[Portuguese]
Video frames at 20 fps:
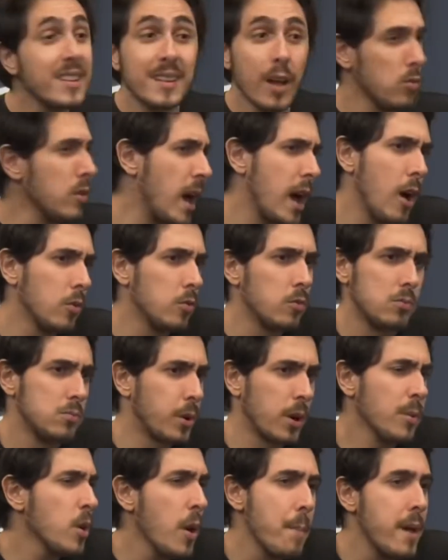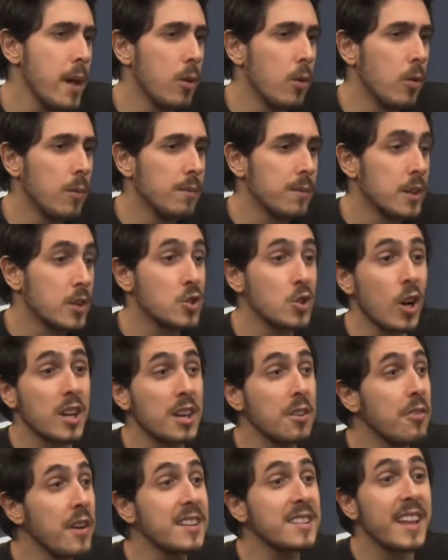então, não, o programa é meu. Entendi. Só
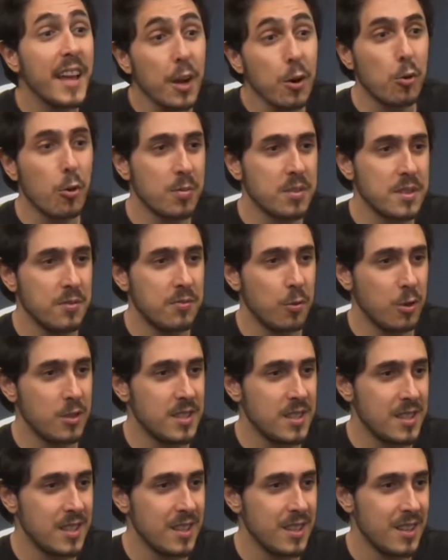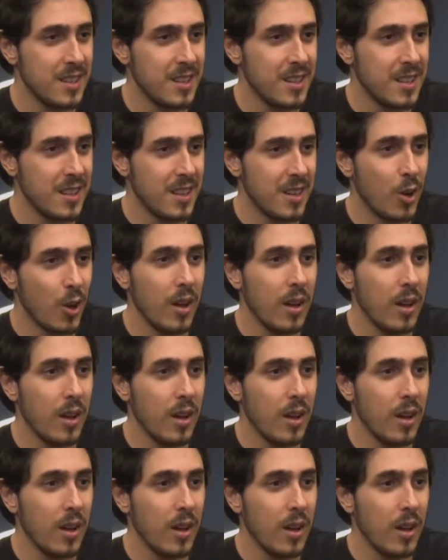que venderam como se fosse. Você era